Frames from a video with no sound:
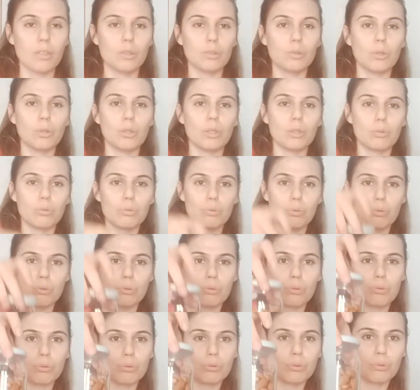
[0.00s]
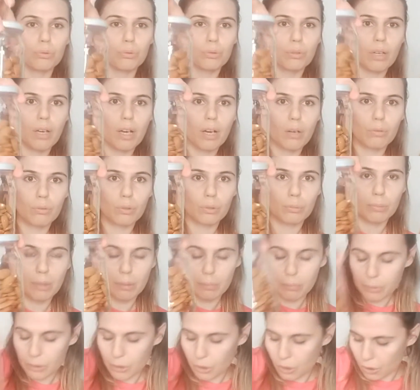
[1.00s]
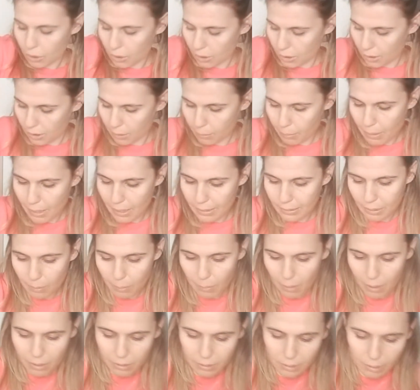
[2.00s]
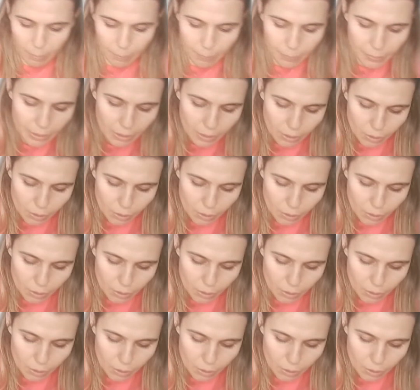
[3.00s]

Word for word: Şöyle tuzsuz kavrulmamış e, badem aldım.